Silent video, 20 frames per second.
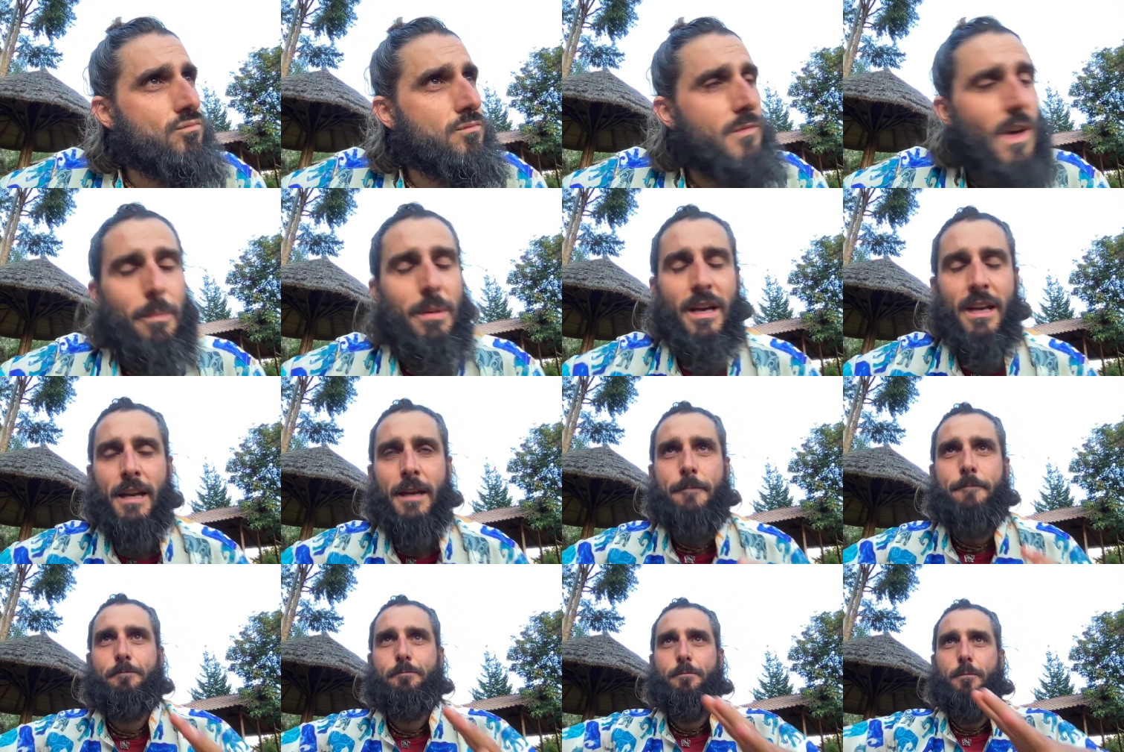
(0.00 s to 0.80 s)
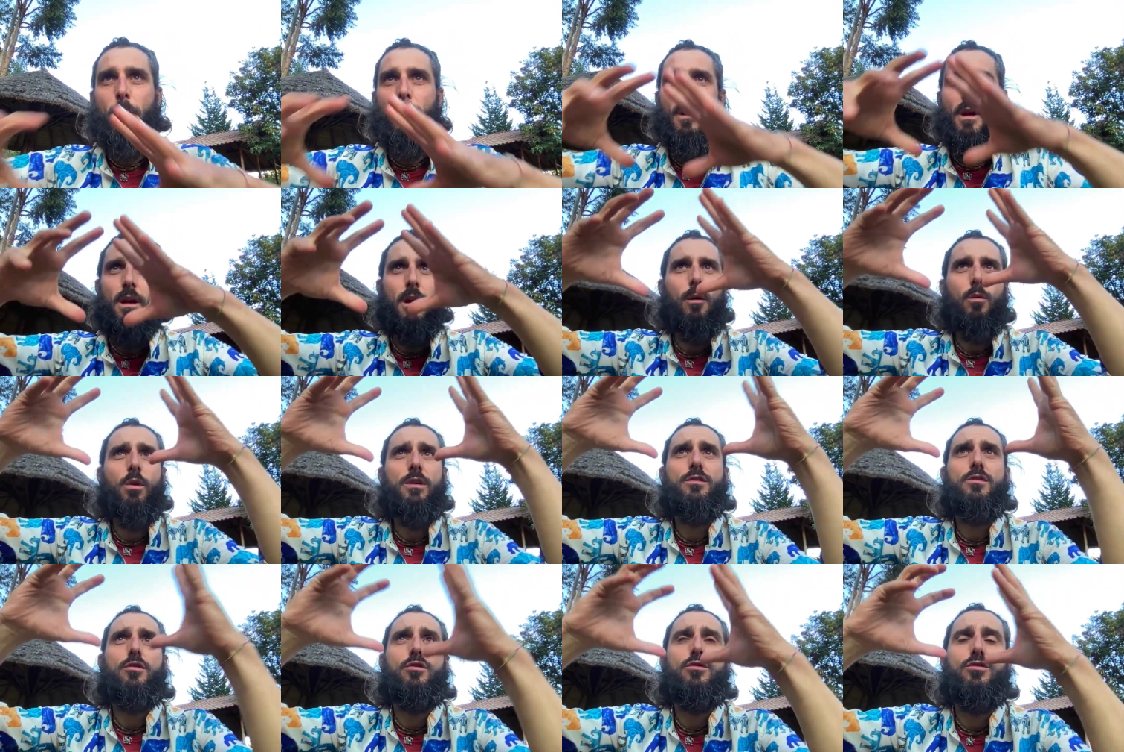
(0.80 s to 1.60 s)
Va bene, in
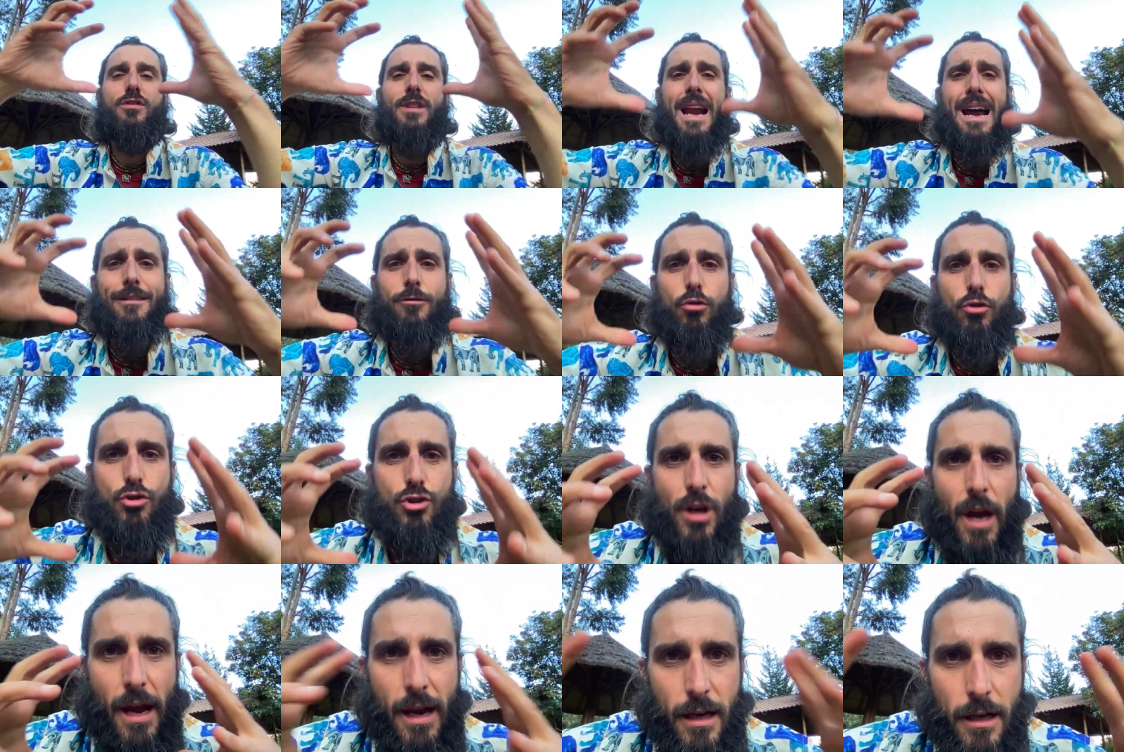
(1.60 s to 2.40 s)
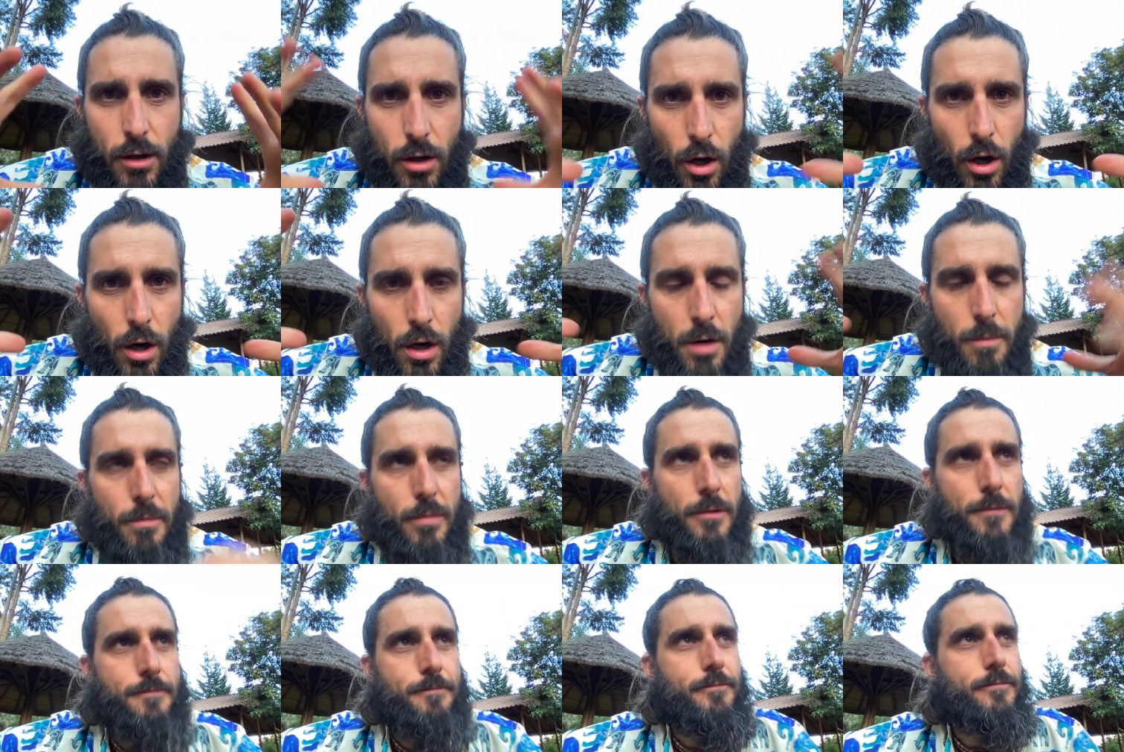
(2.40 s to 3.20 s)
questo strato c'è il corpo.